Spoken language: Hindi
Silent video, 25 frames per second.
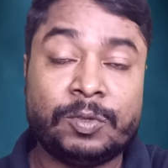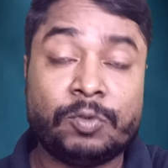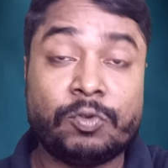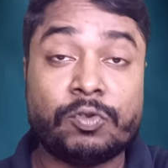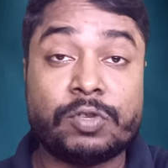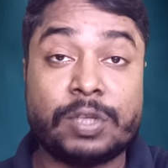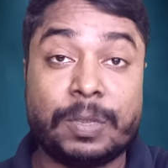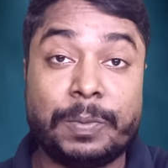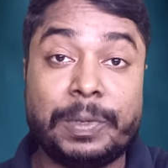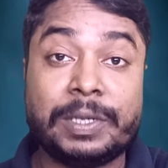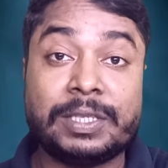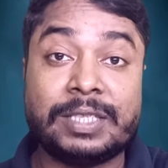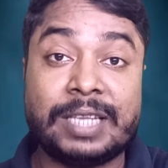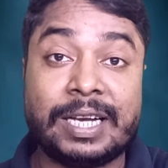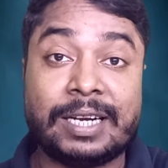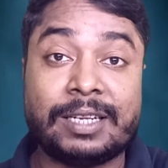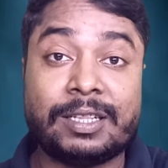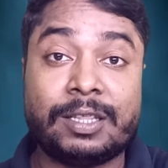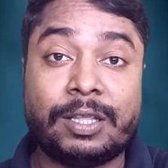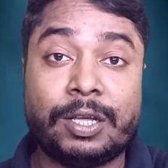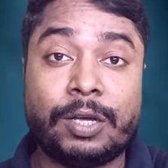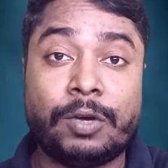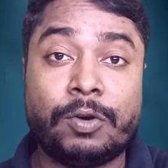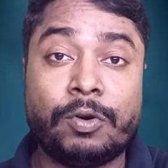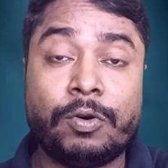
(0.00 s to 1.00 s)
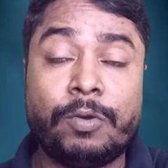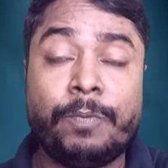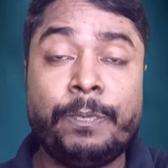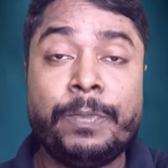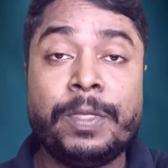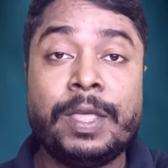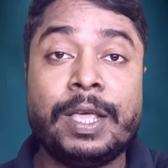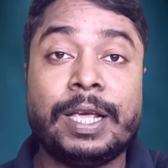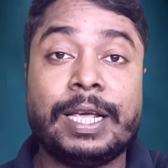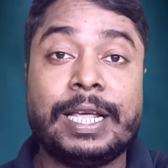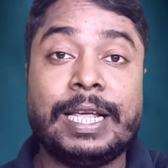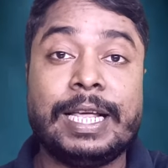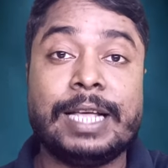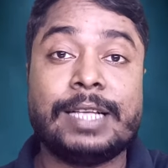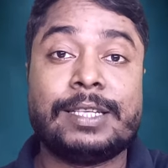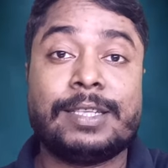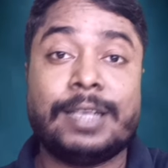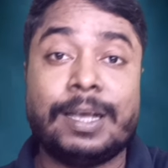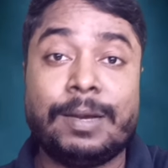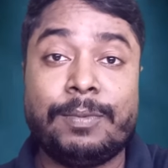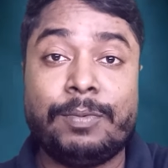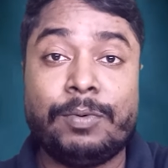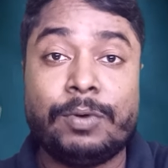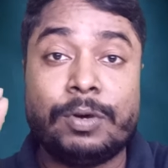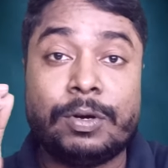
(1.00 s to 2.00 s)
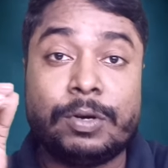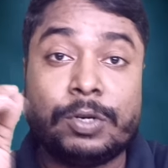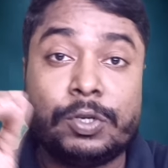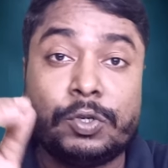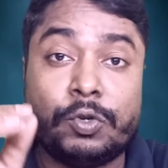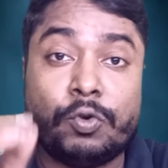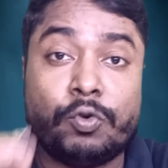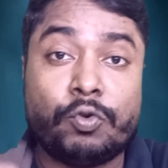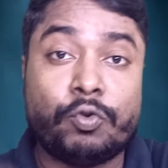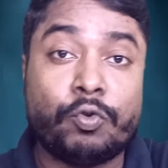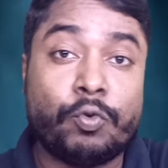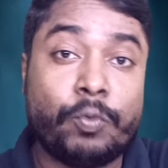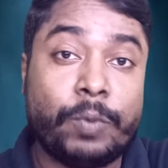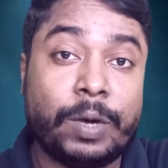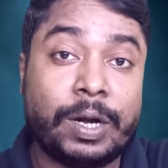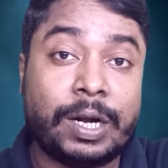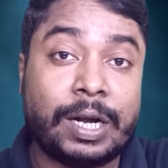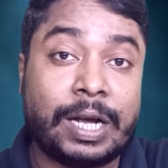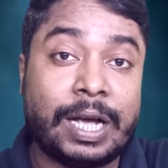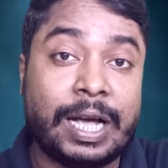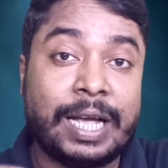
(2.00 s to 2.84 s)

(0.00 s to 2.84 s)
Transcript: तो समझ सकते हो कि ये सब यूट्यूबर